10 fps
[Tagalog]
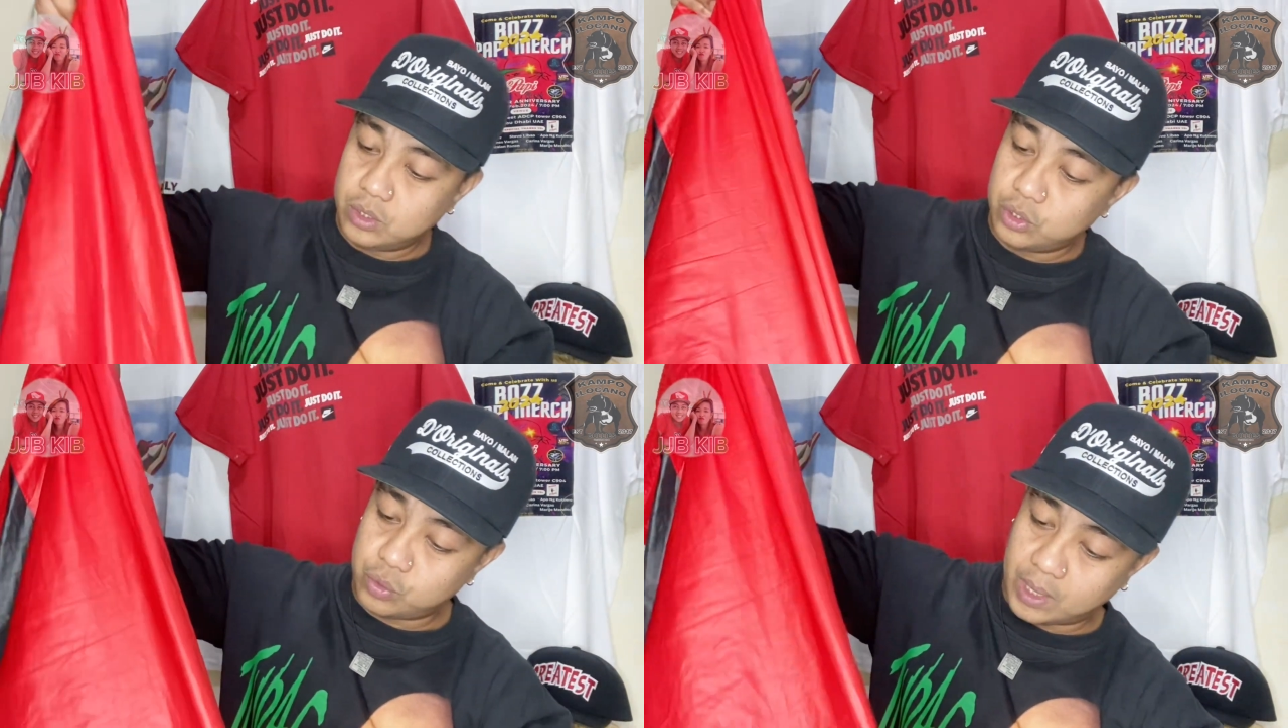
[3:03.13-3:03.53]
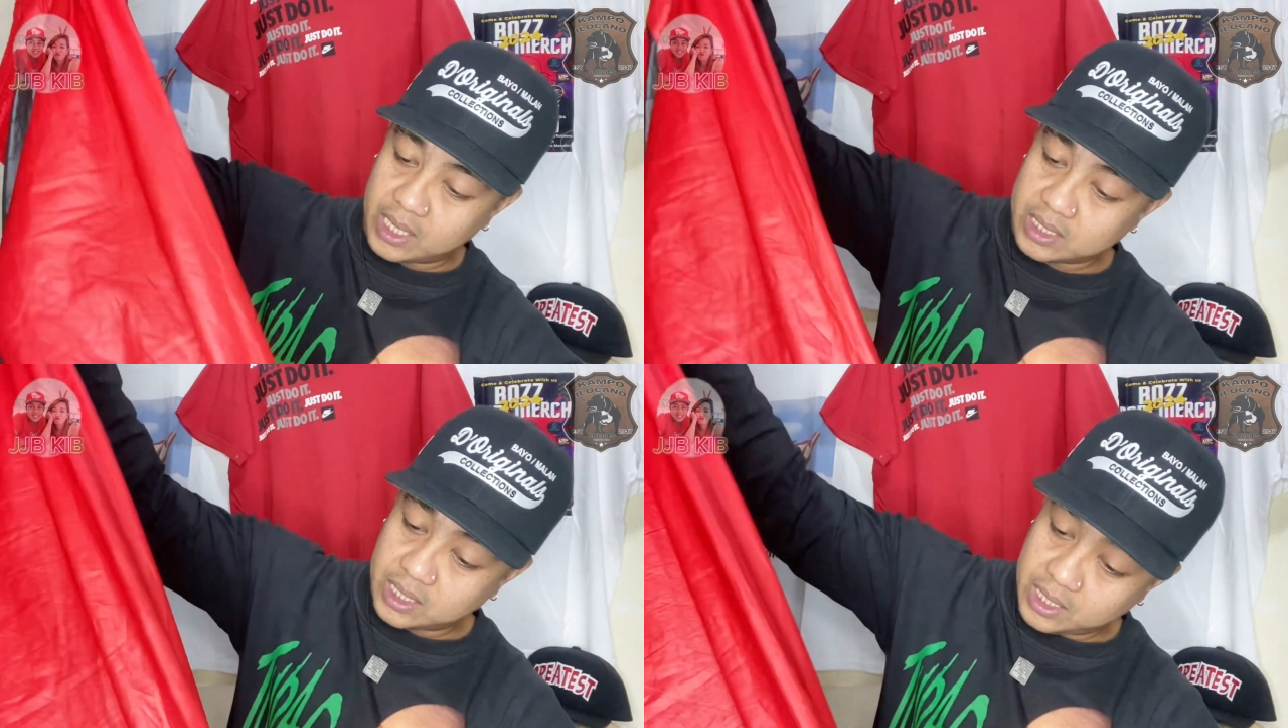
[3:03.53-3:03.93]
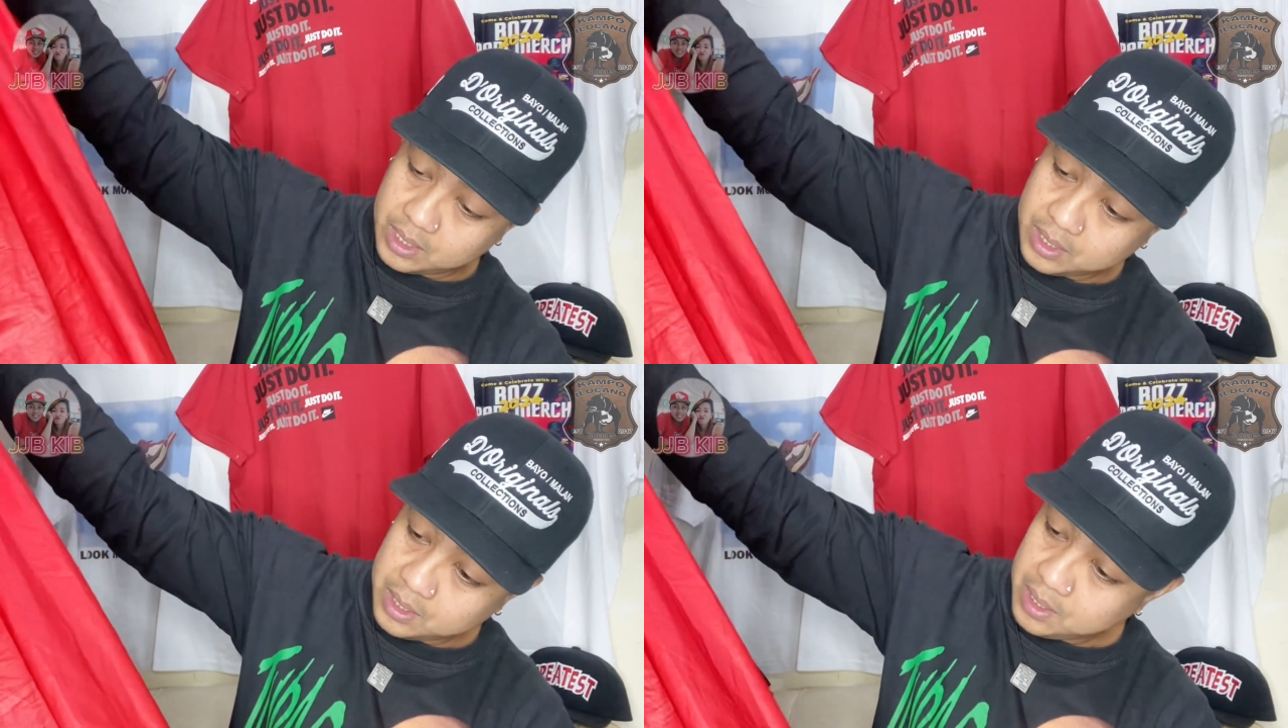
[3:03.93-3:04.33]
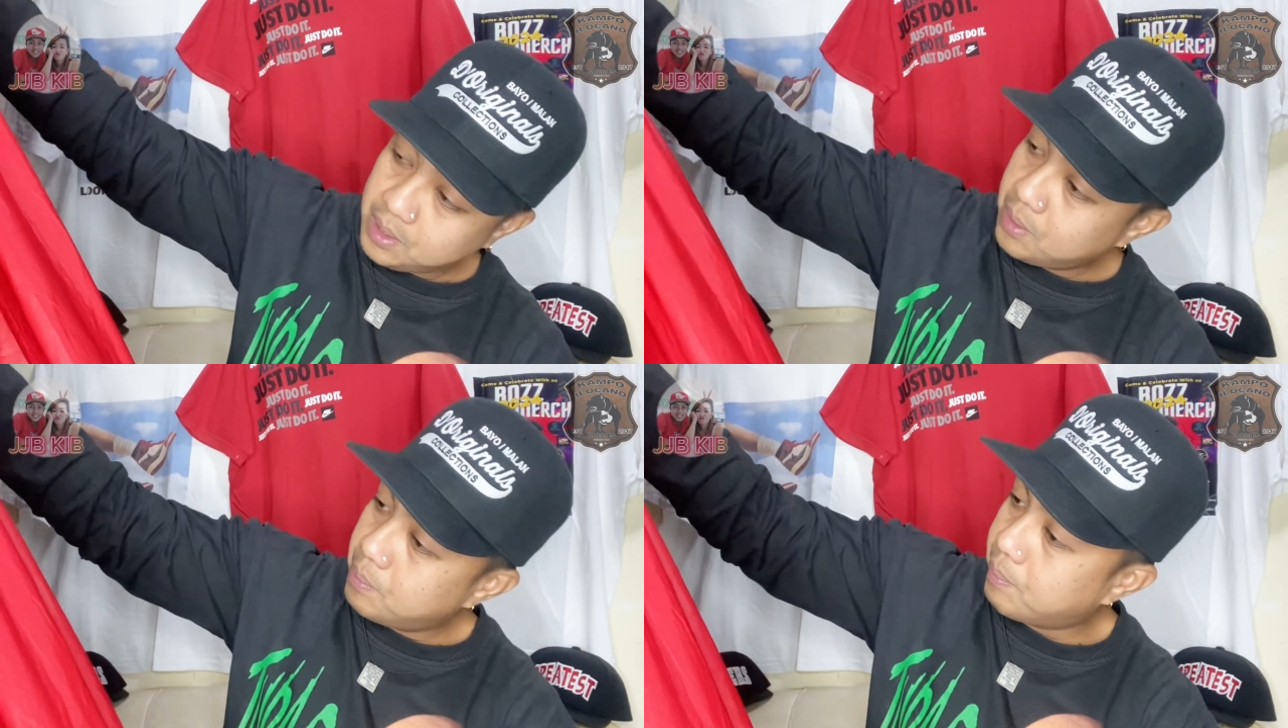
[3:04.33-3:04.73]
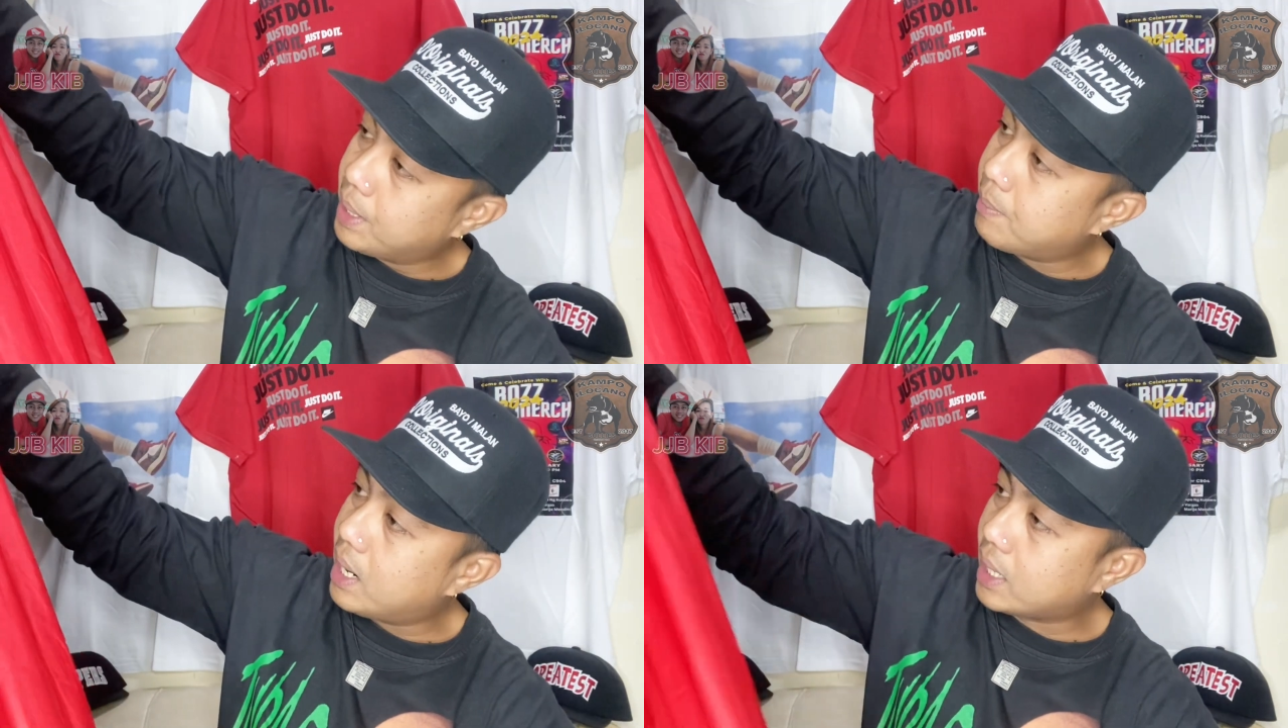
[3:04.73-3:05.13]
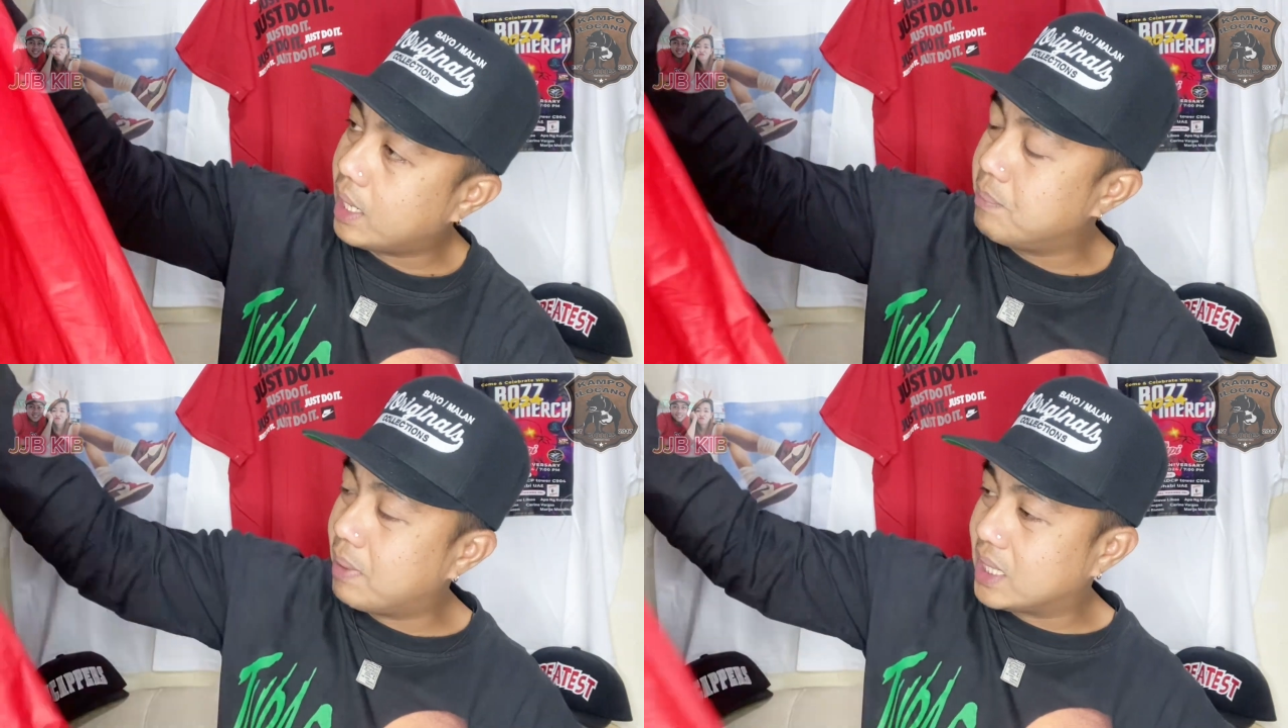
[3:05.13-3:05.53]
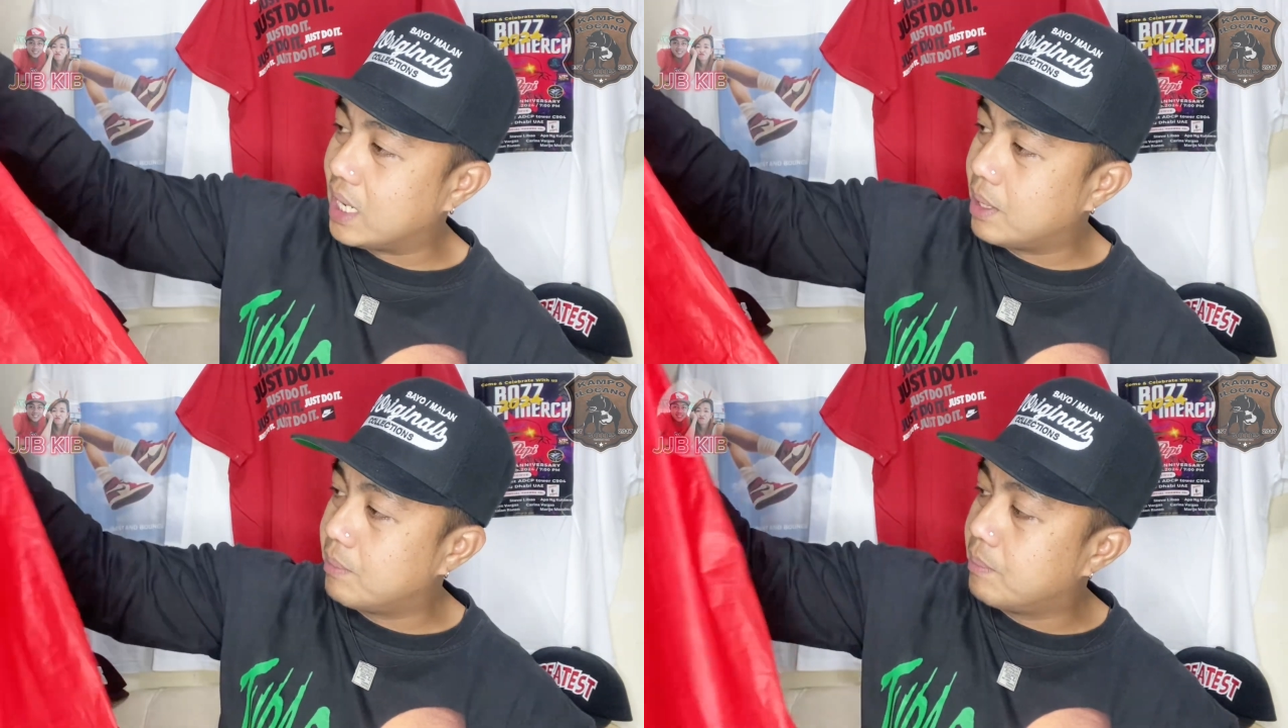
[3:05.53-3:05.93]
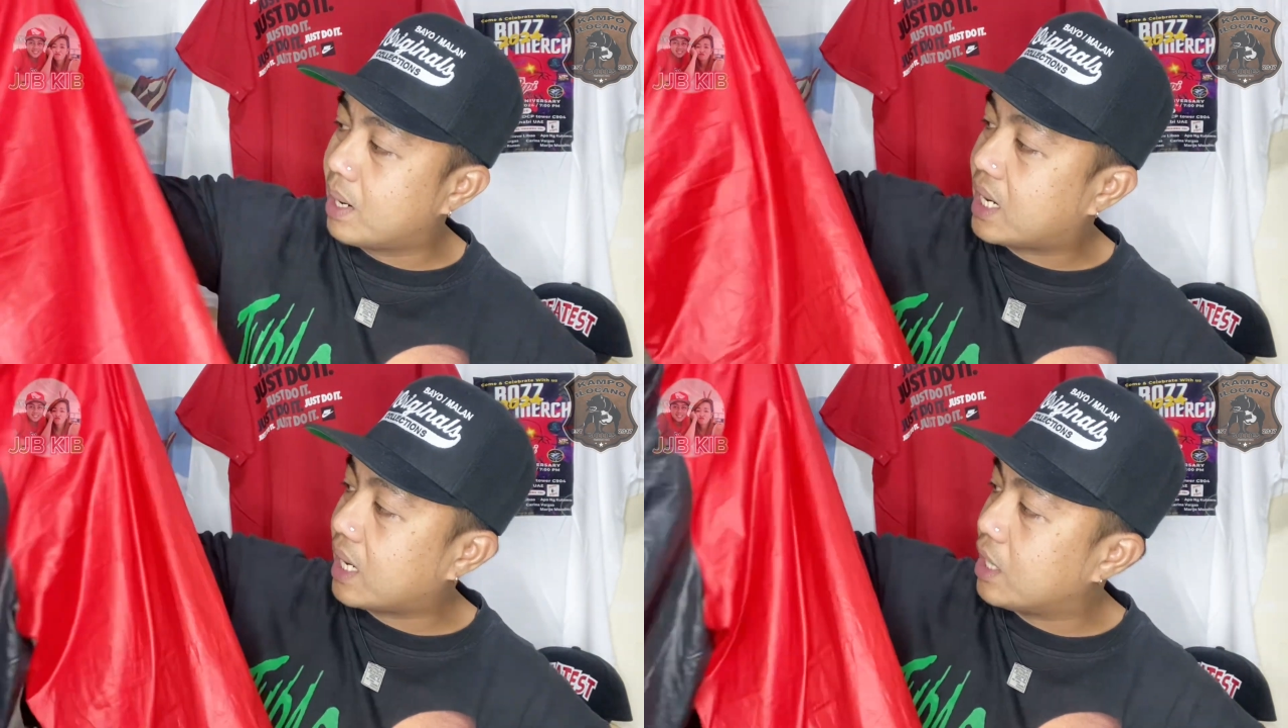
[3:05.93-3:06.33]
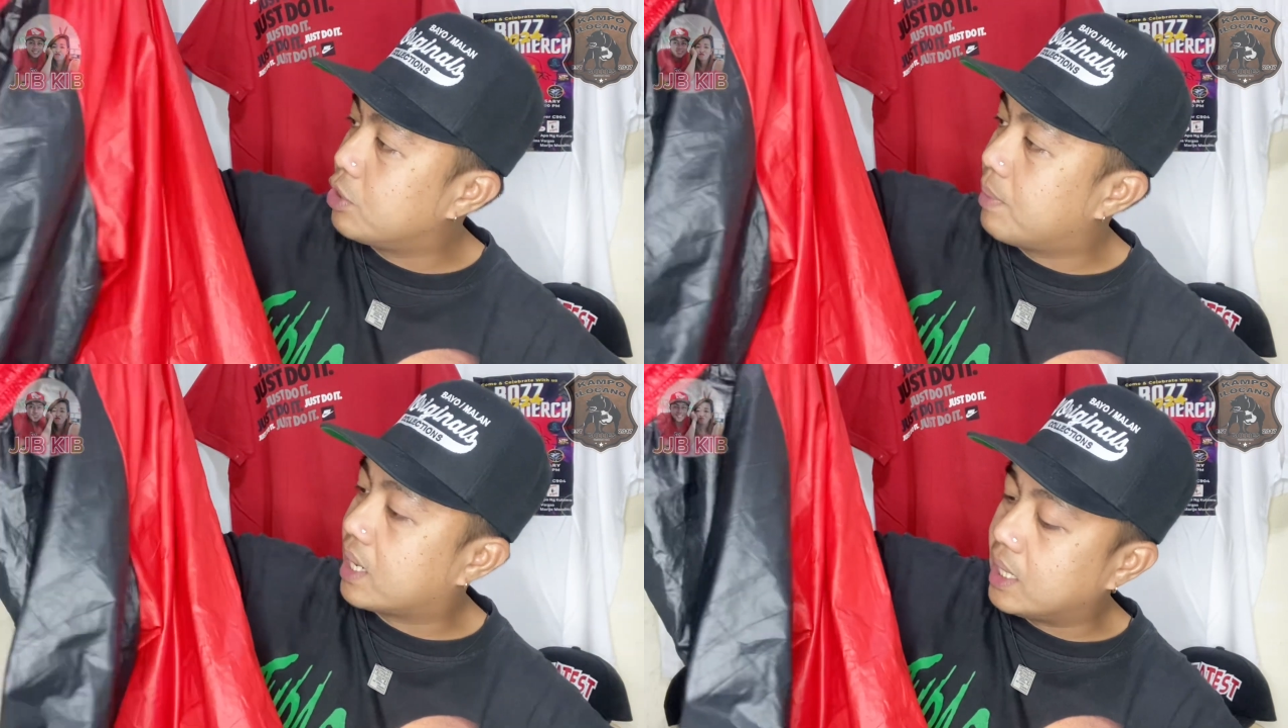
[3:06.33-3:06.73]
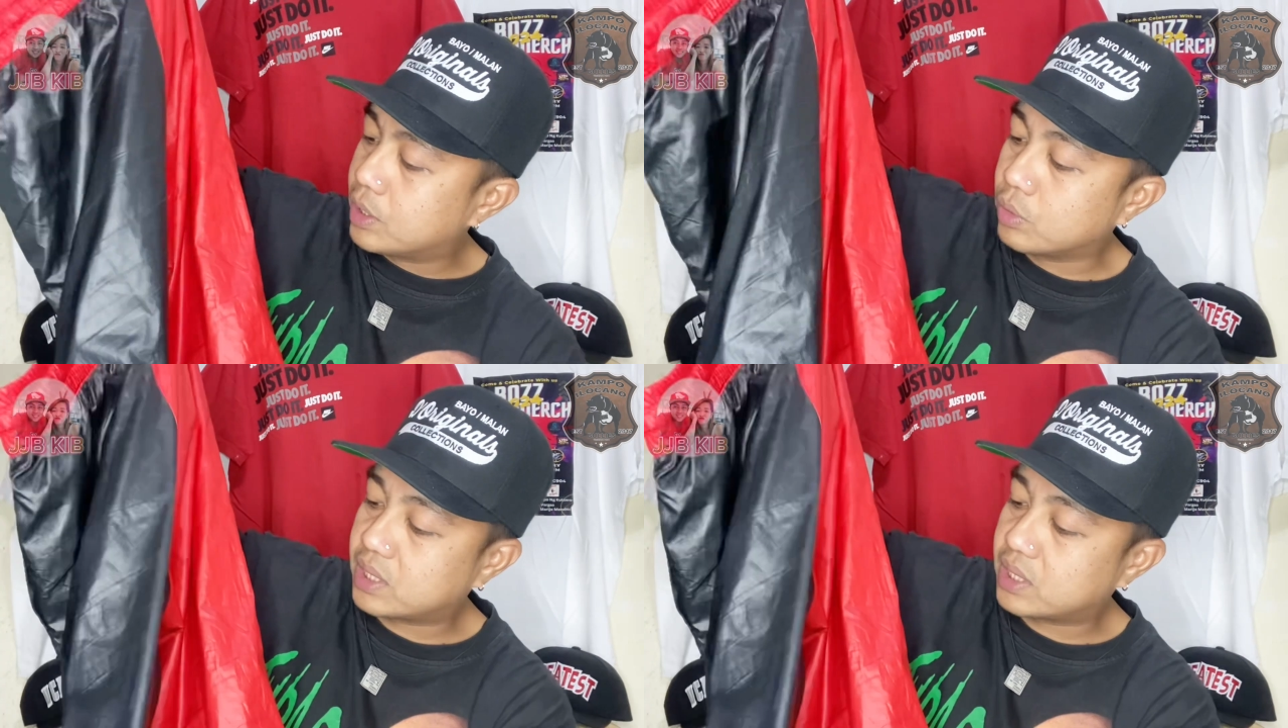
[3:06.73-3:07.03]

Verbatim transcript: Usually kasi may mga run madaling magkaran yung mga ganitong